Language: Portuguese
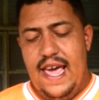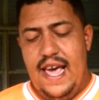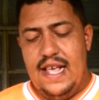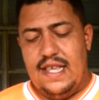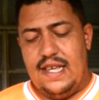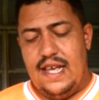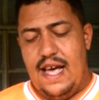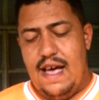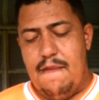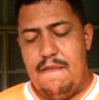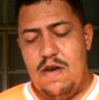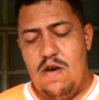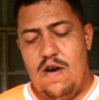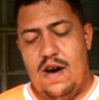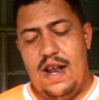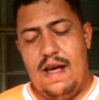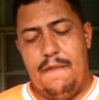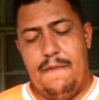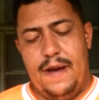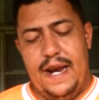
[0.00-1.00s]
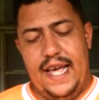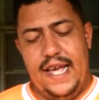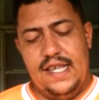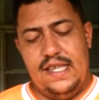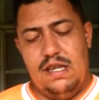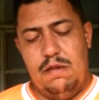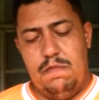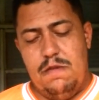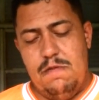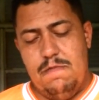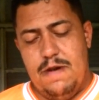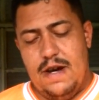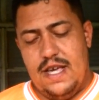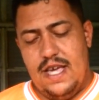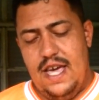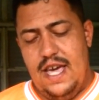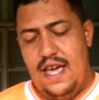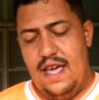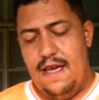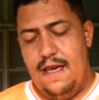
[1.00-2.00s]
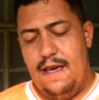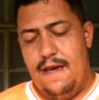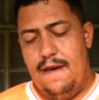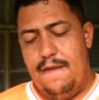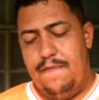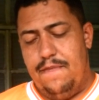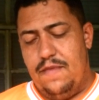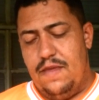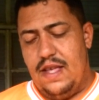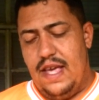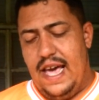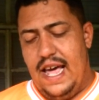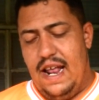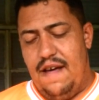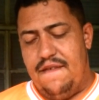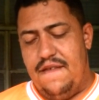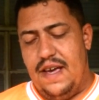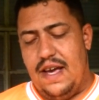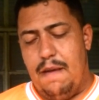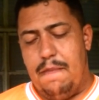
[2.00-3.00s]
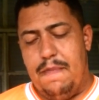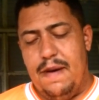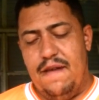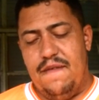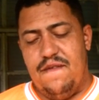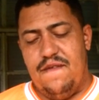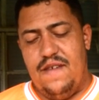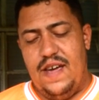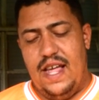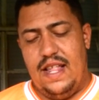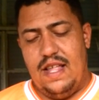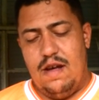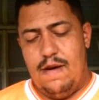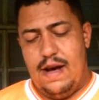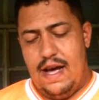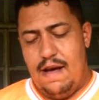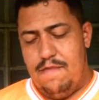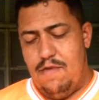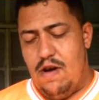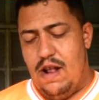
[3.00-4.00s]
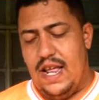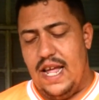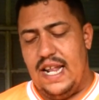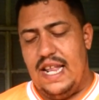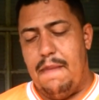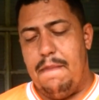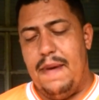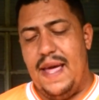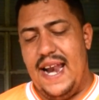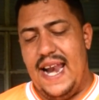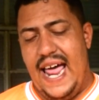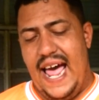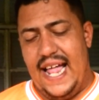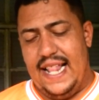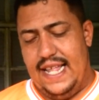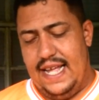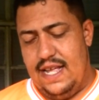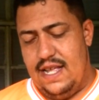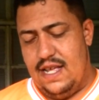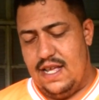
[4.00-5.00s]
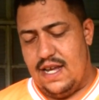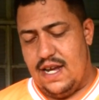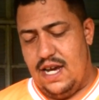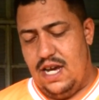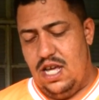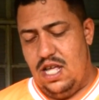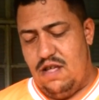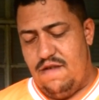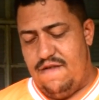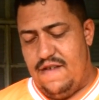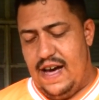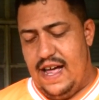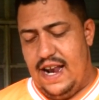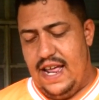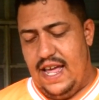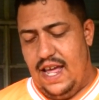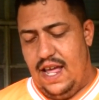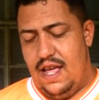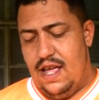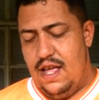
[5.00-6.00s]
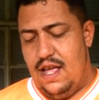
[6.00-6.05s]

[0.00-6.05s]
Essa rabiola, para esse pipo aqui, ela fica perfeita, é uma rabiolinha depenada, que a gente fala aí.